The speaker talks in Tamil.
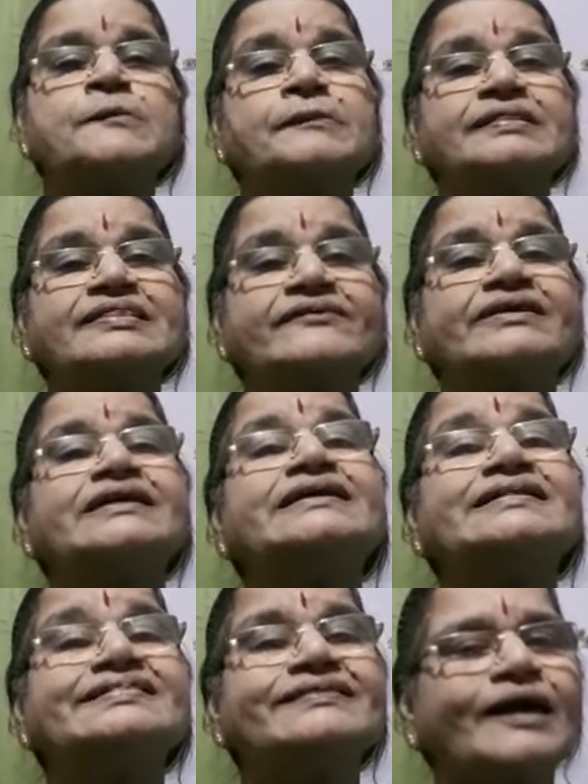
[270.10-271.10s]

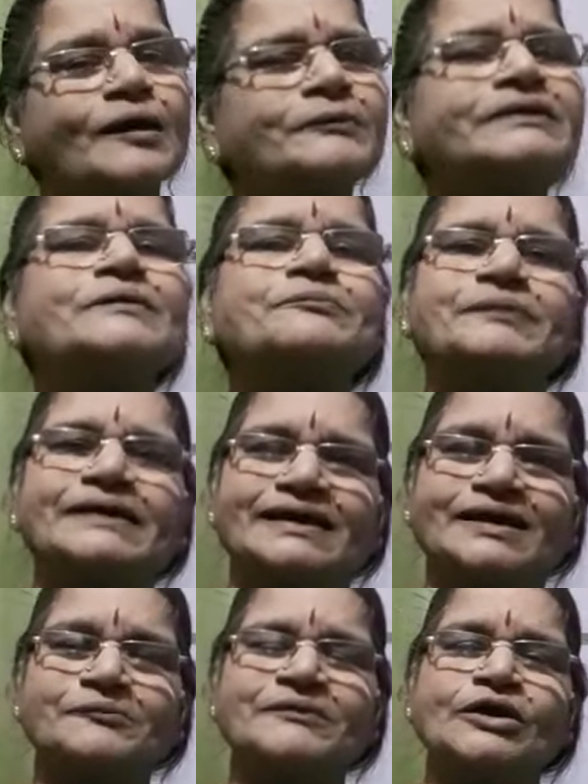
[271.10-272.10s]
மற்றவங்களுக்கு
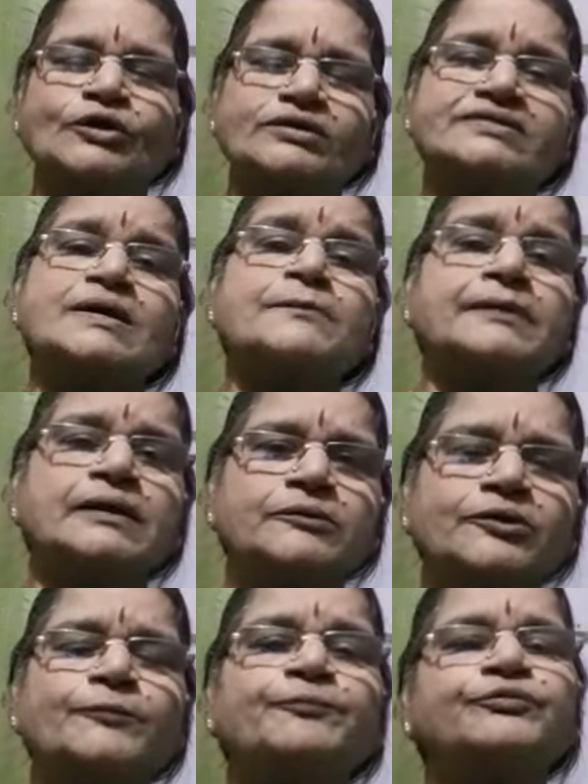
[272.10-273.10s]
தாமதப்படலாம் ஒரு
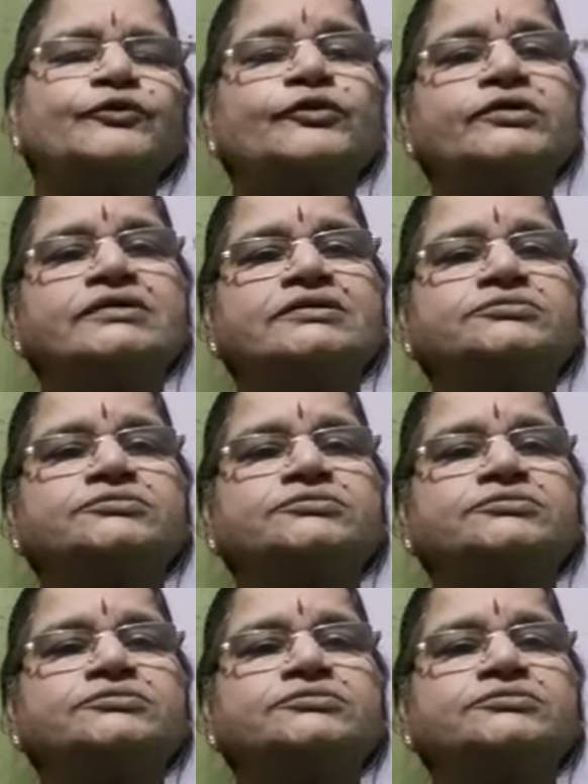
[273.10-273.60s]
சம்பளமோ ஒரு